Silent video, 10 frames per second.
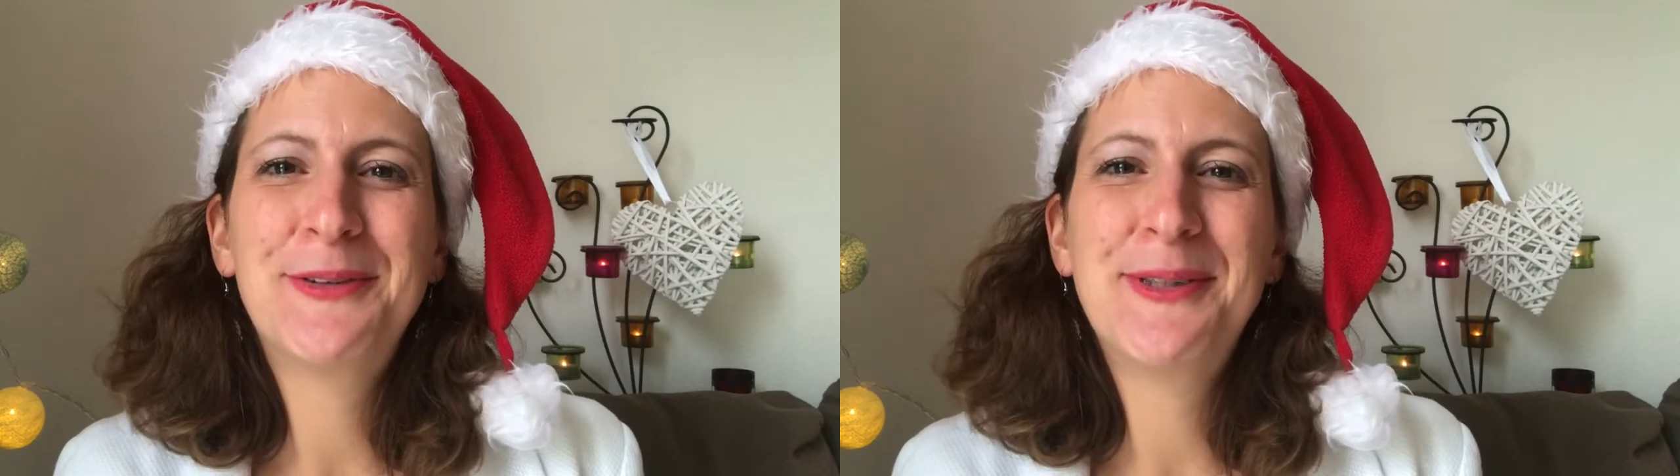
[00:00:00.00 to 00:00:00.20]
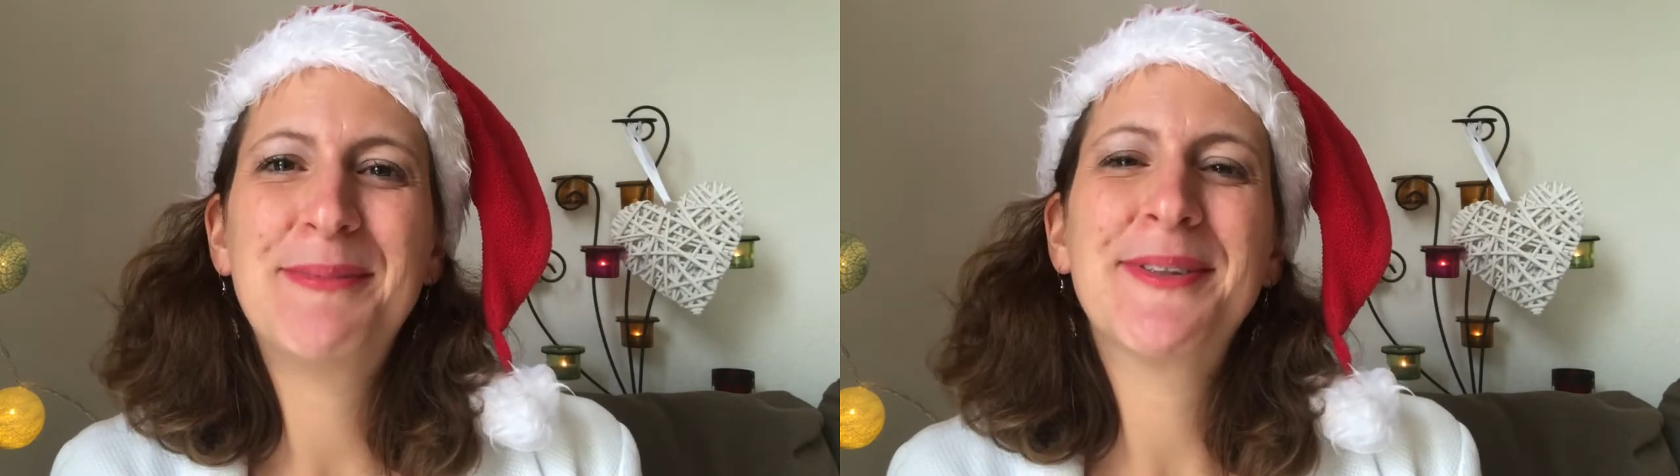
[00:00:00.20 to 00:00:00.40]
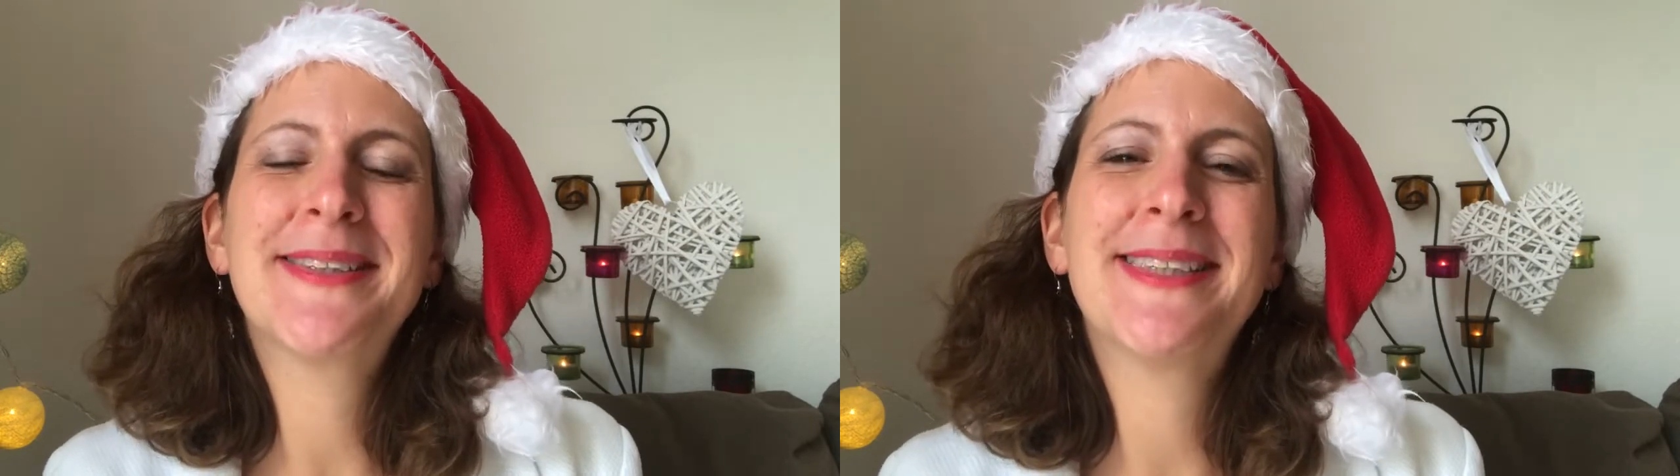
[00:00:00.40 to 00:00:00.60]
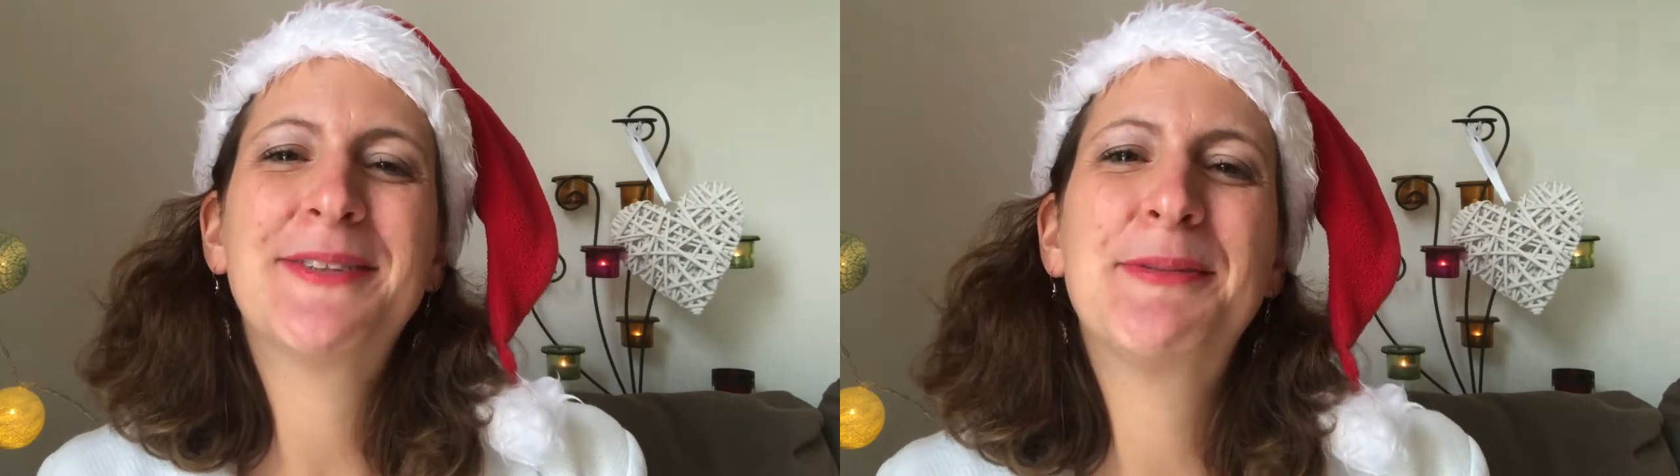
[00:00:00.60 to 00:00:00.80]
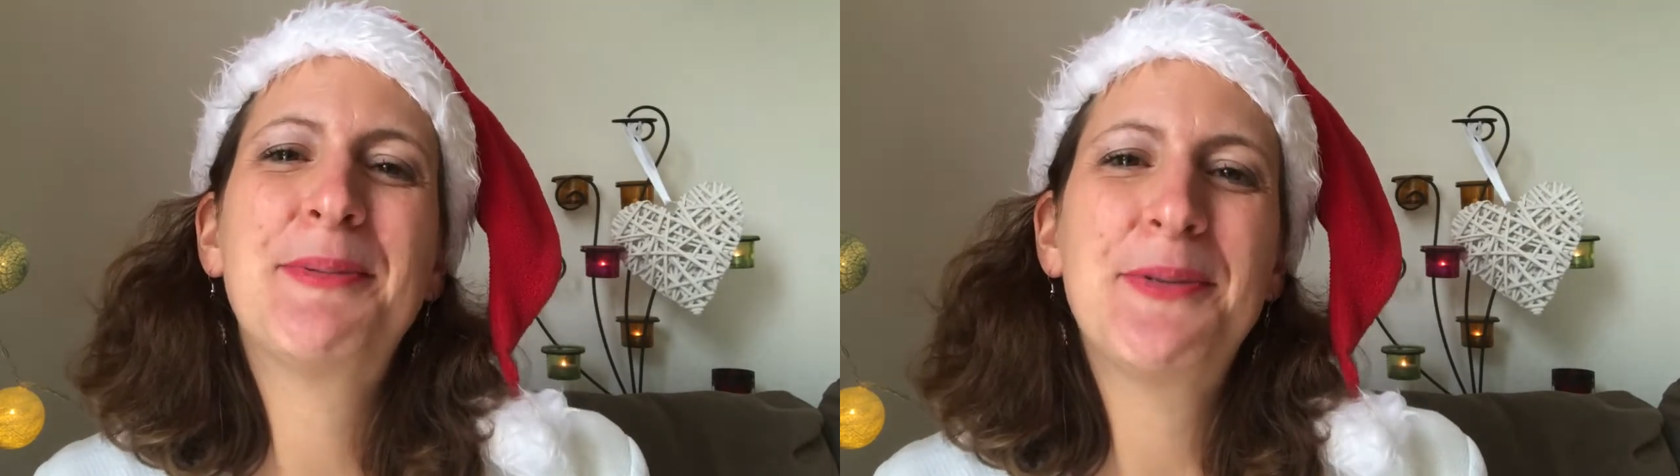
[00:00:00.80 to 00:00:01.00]
commencer
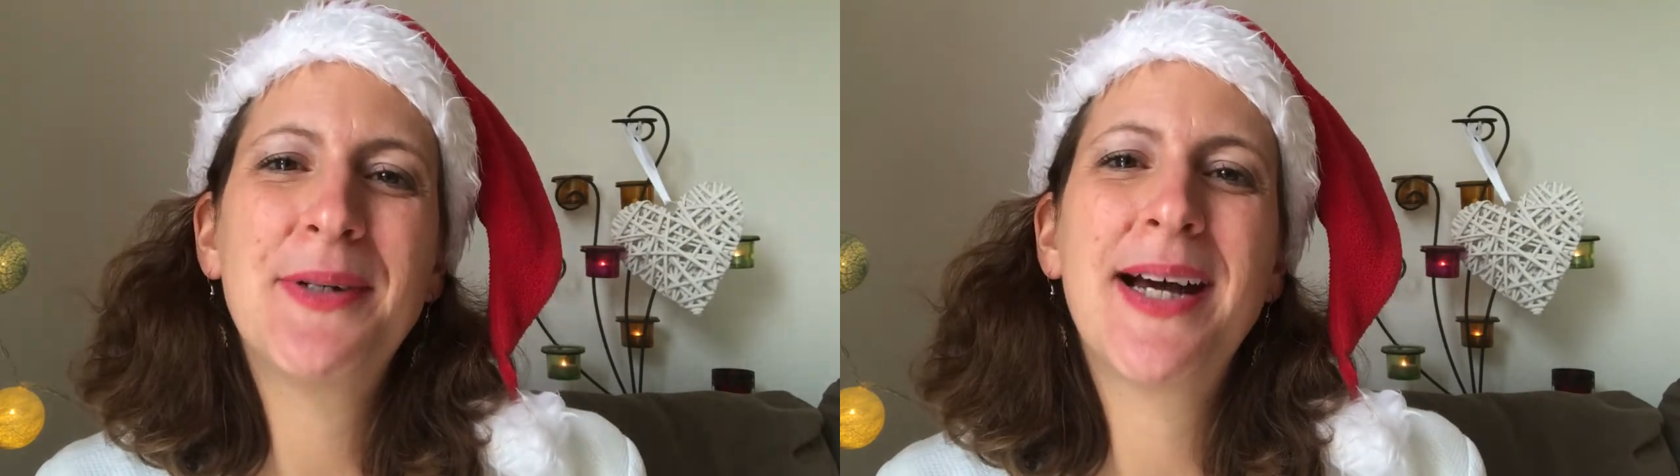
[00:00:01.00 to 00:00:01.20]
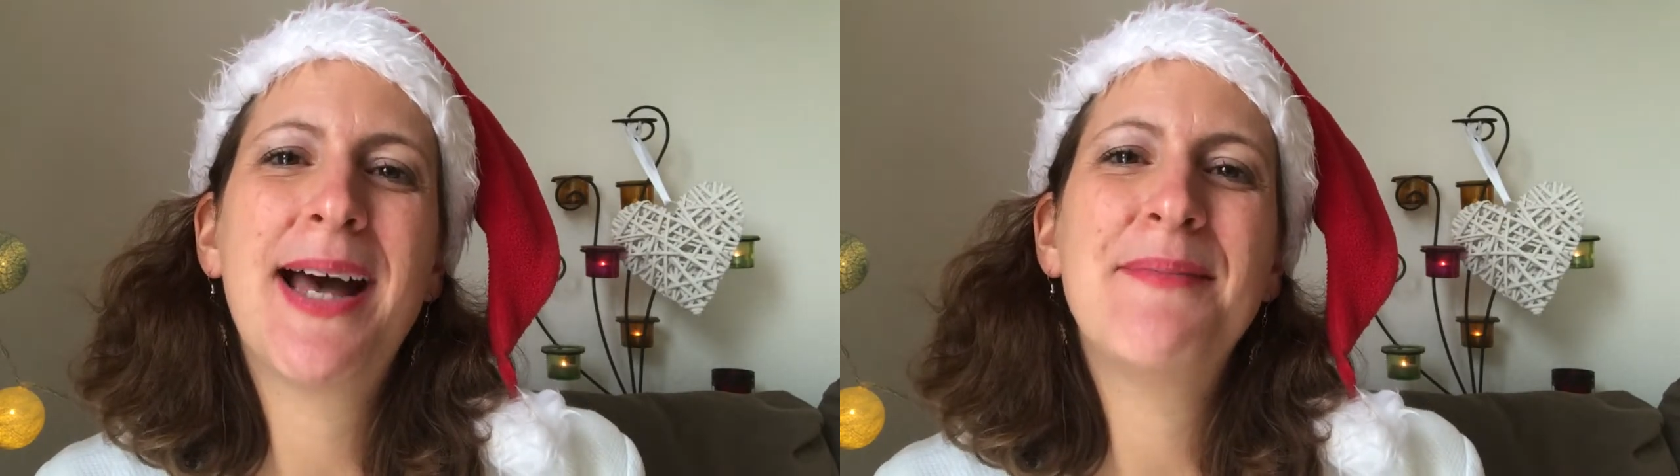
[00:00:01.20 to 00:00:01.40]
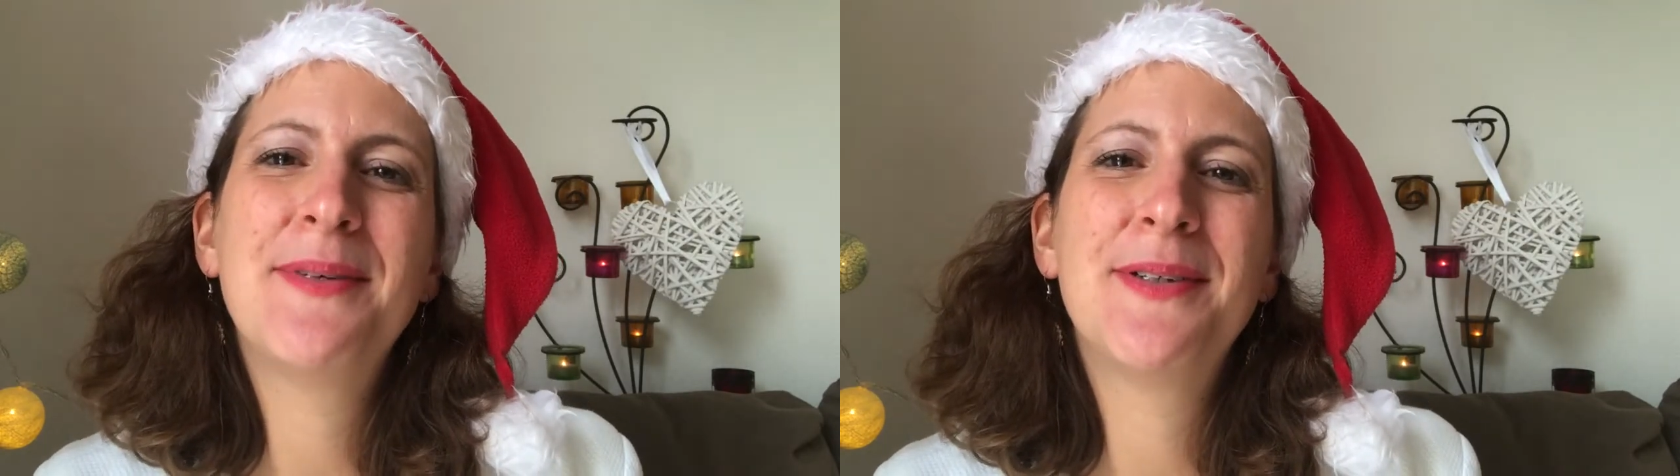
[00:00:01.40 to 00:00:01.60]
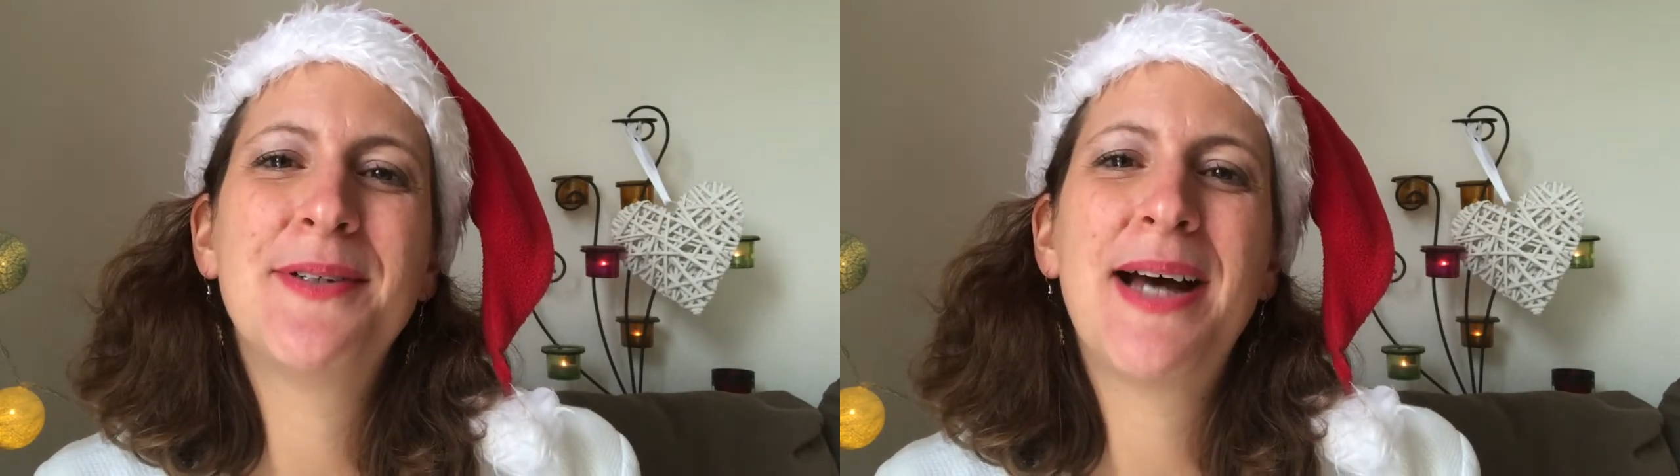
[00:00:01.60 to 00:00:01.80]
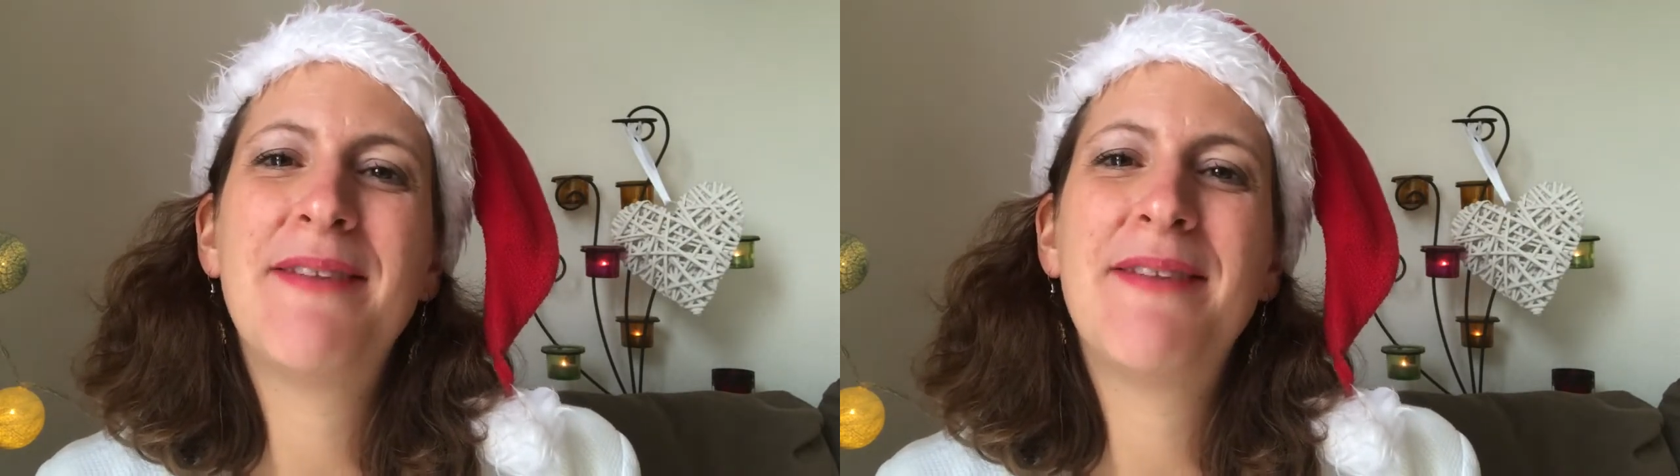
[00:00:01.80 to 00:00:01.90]
ce programme euh,